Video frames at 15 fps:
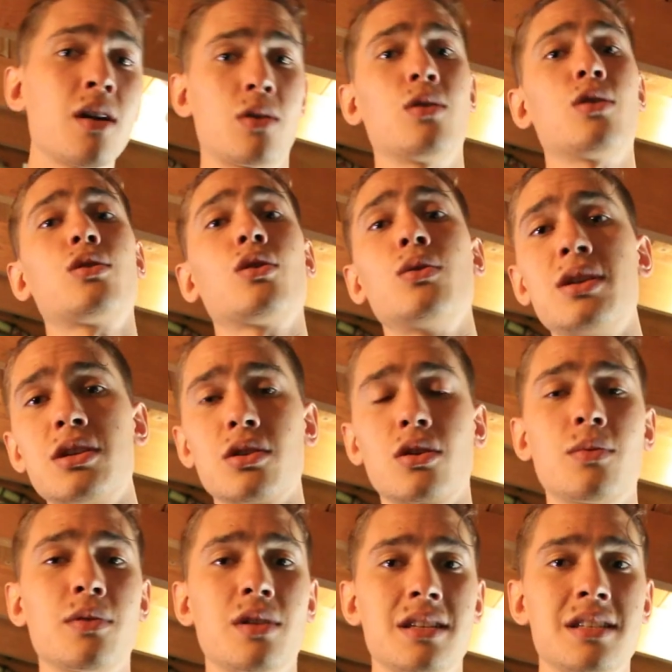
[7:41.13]
con los tobillos,
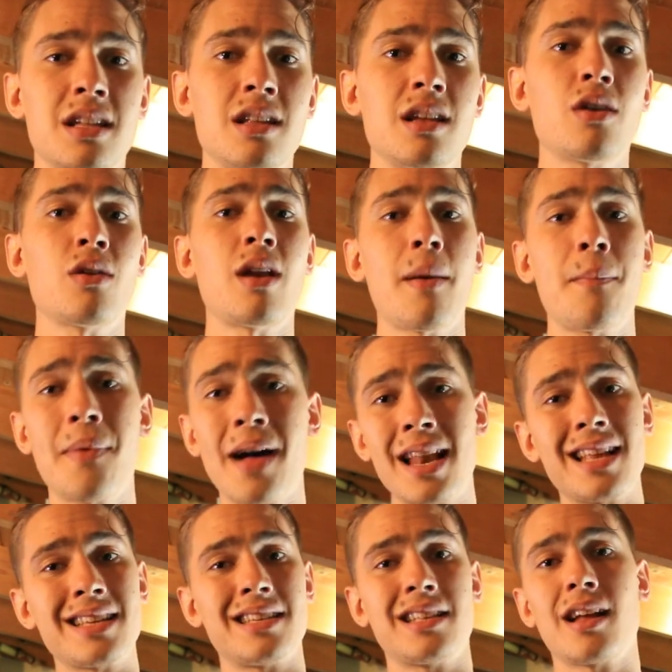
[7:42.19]
cómo te sentís con la
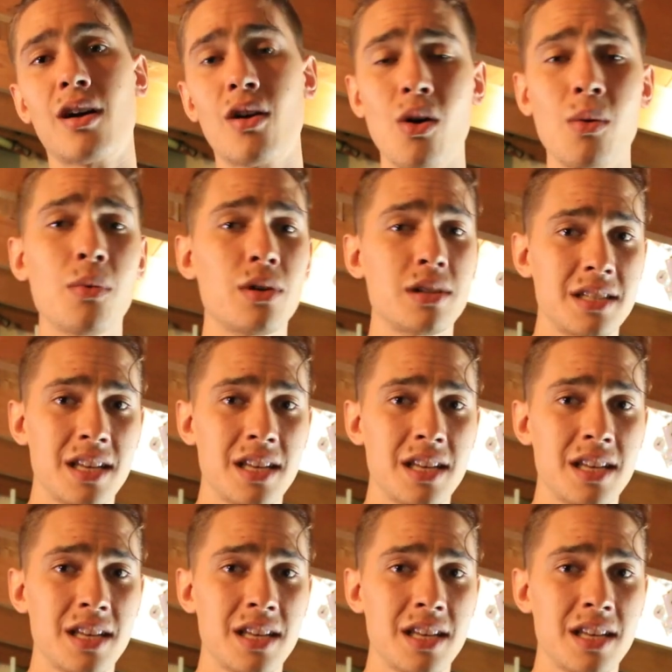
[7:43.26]
espalda, si estás cómodo,